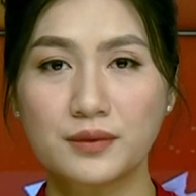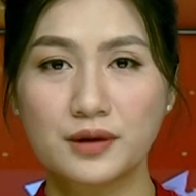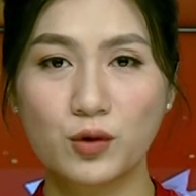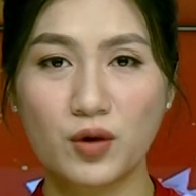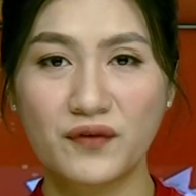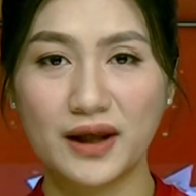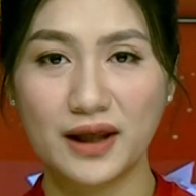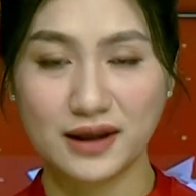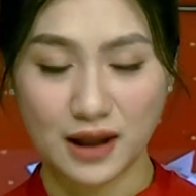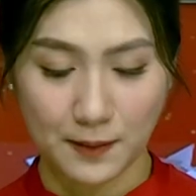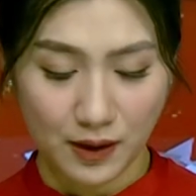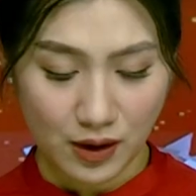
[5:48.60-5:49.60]
Thưa quý vị,
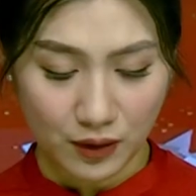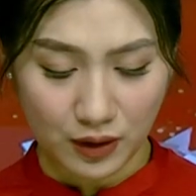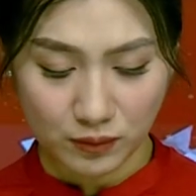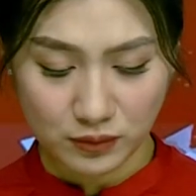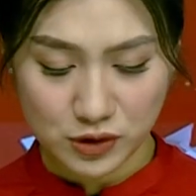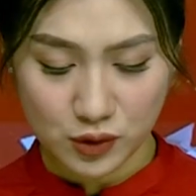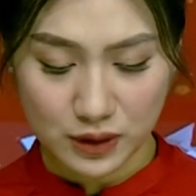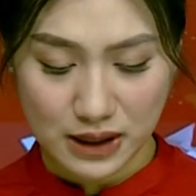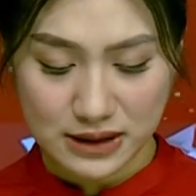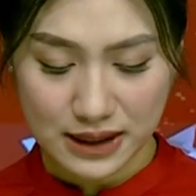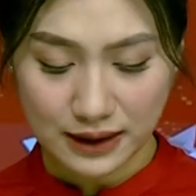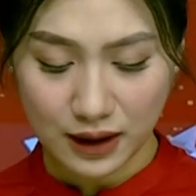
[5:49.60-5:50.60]
tờ báo Lao động số ra
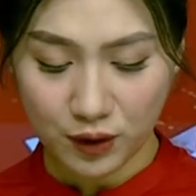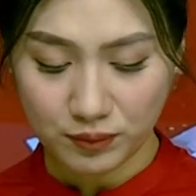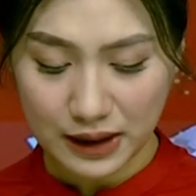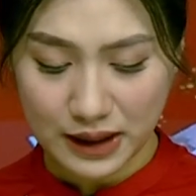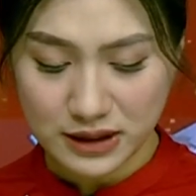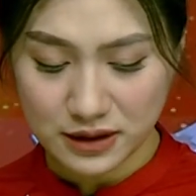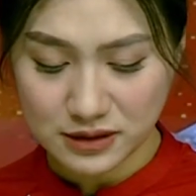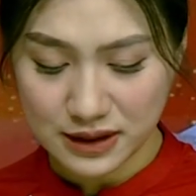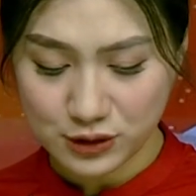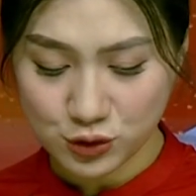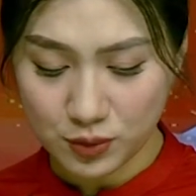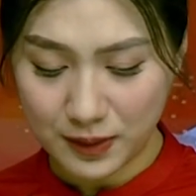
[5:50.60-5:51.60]
sáng ngày hôm nay trên trang
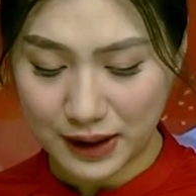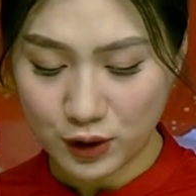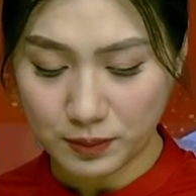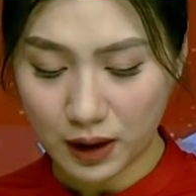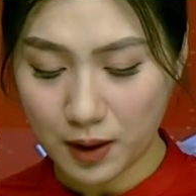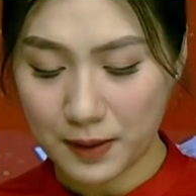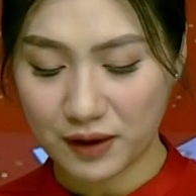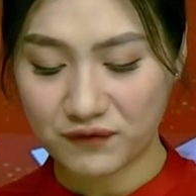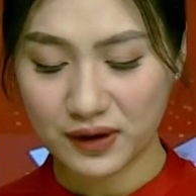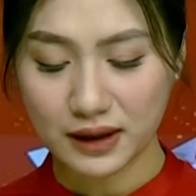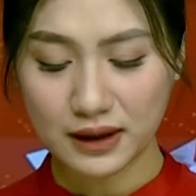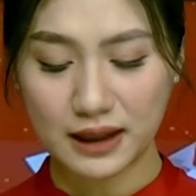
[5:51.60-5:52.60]
số 7 cũng đã có bài
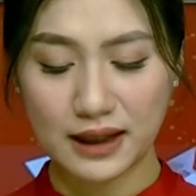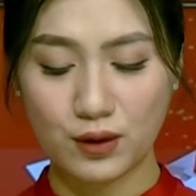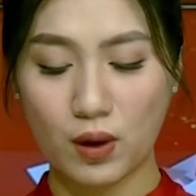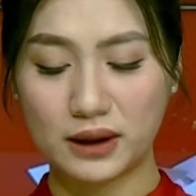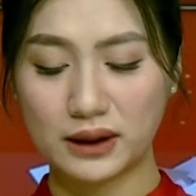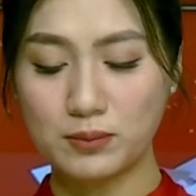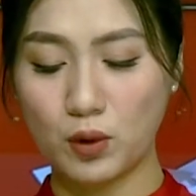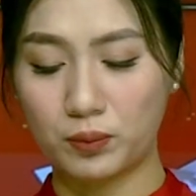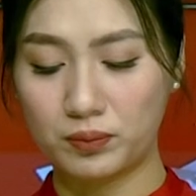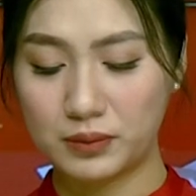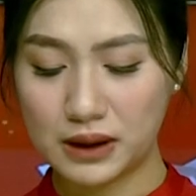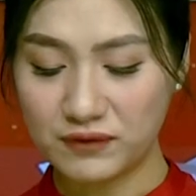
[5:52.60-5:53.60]
viết liên quan đến
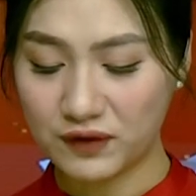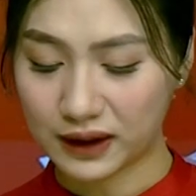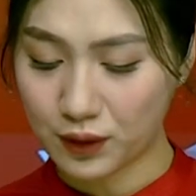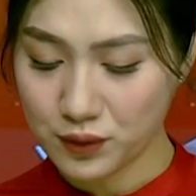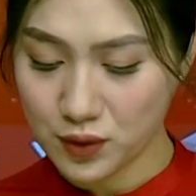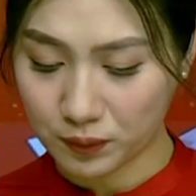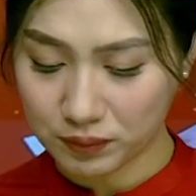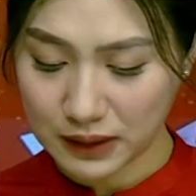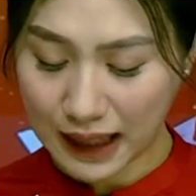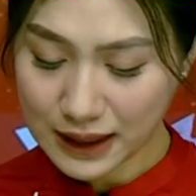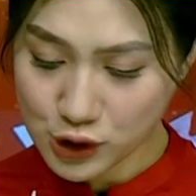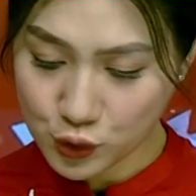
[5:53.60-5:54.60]
một lĩnh vực giáo dục
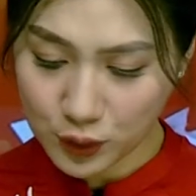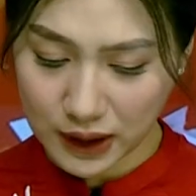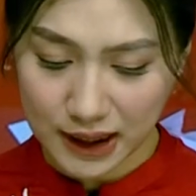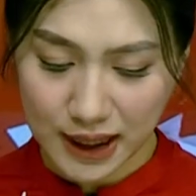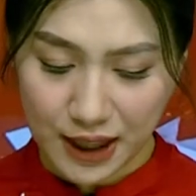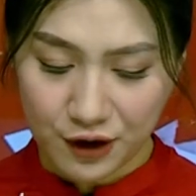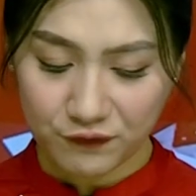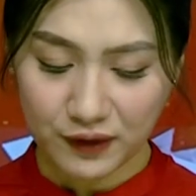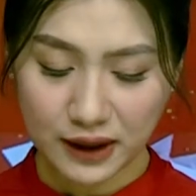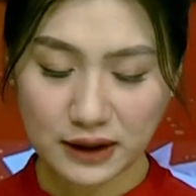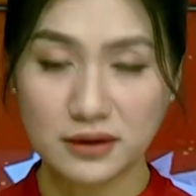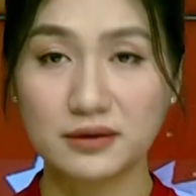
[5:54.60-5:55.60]
đáng chú ý
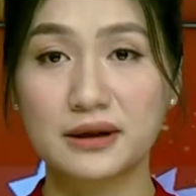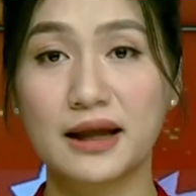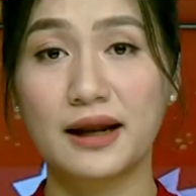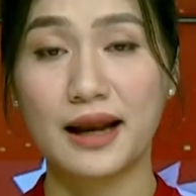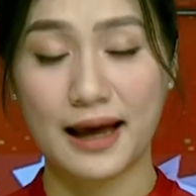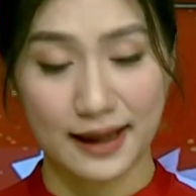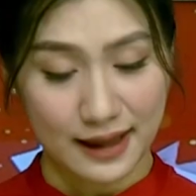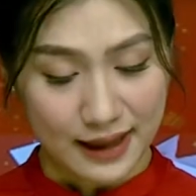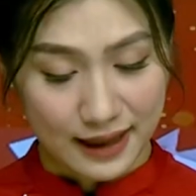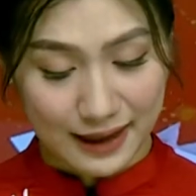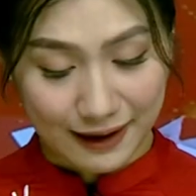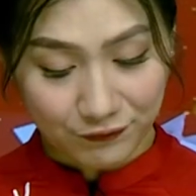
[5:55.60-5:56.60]
với tựa đề là
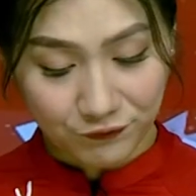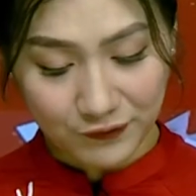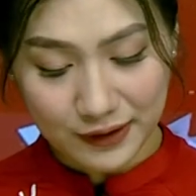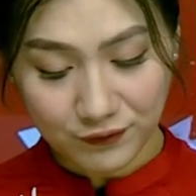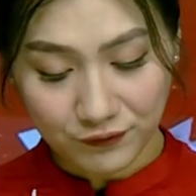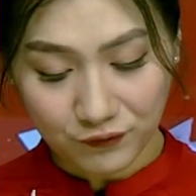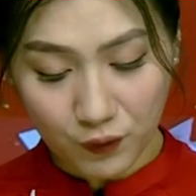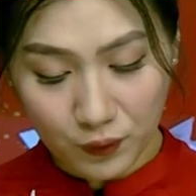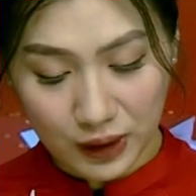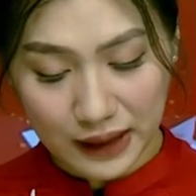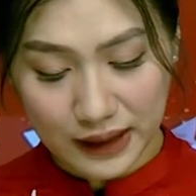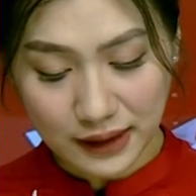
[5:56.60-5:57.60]
lãng phí vô
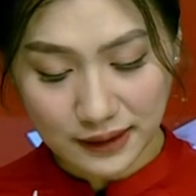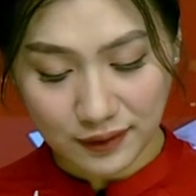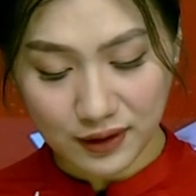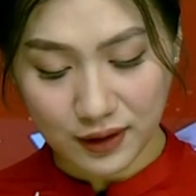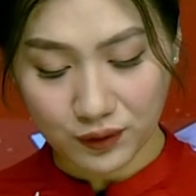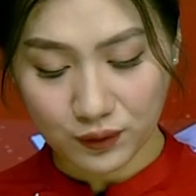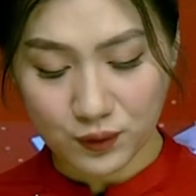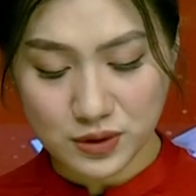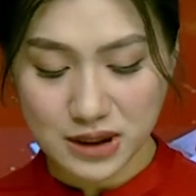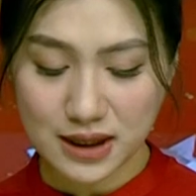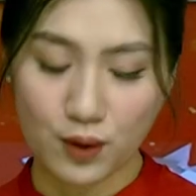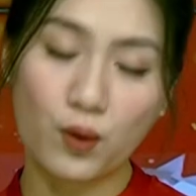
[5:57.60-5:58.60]
lý từ những cuốn
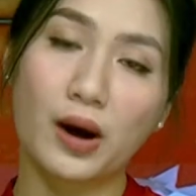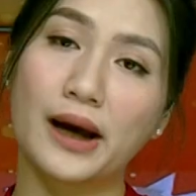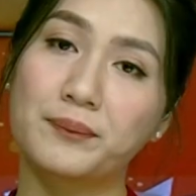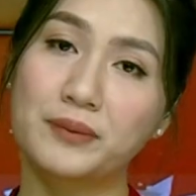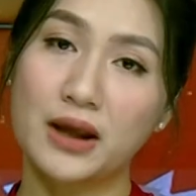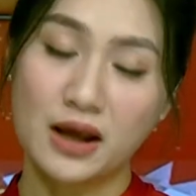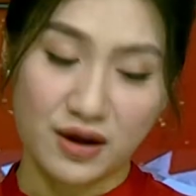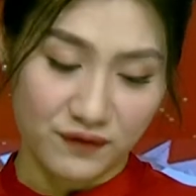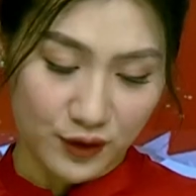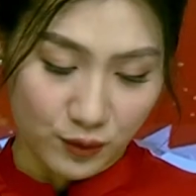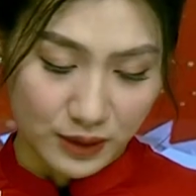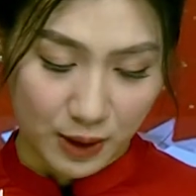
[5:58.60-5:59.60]
sách giáo khoa. Và
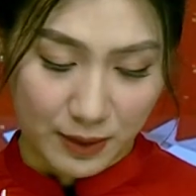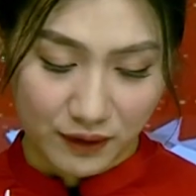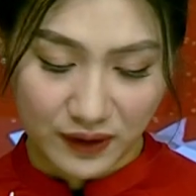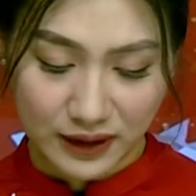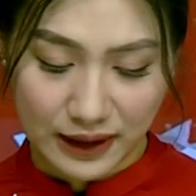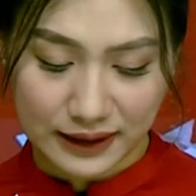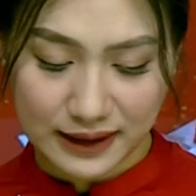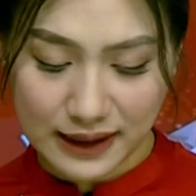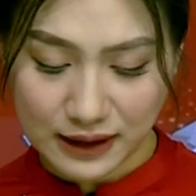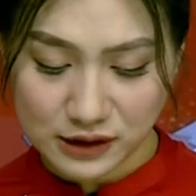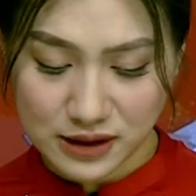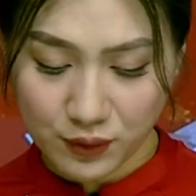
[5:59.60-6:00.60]
cũng theo bài viết này thì
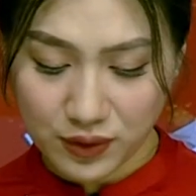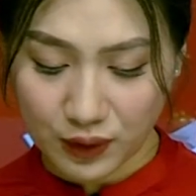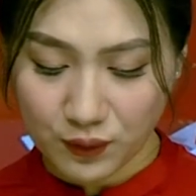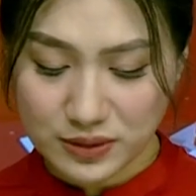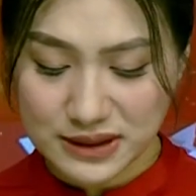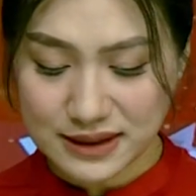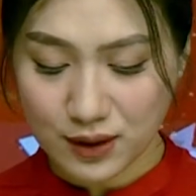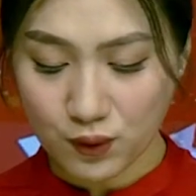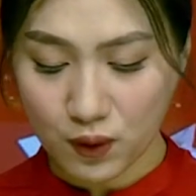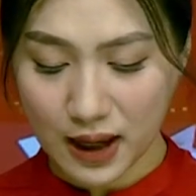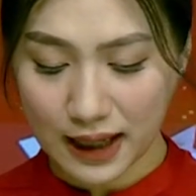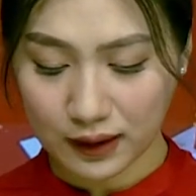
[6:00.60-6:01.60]
đằng sau những cuốn sách giáo
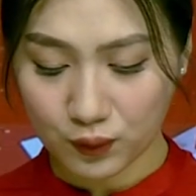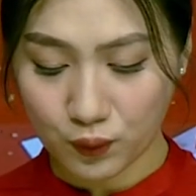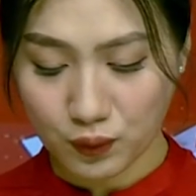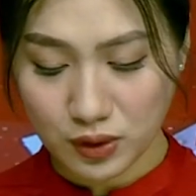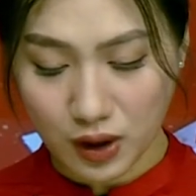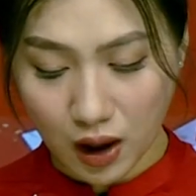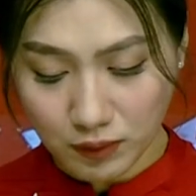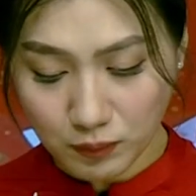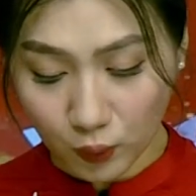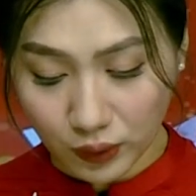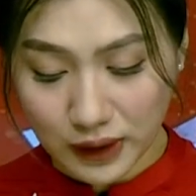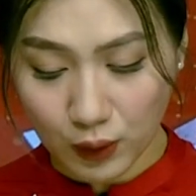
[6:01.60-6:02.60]
khoa của con
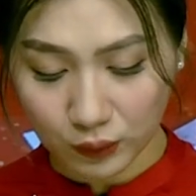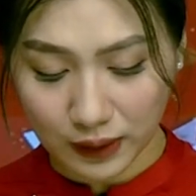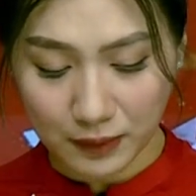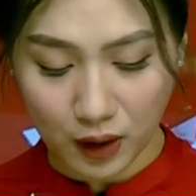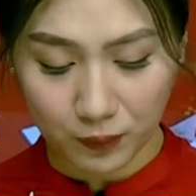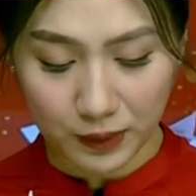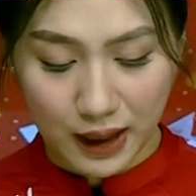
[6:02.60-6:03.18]
mũi đầu năm học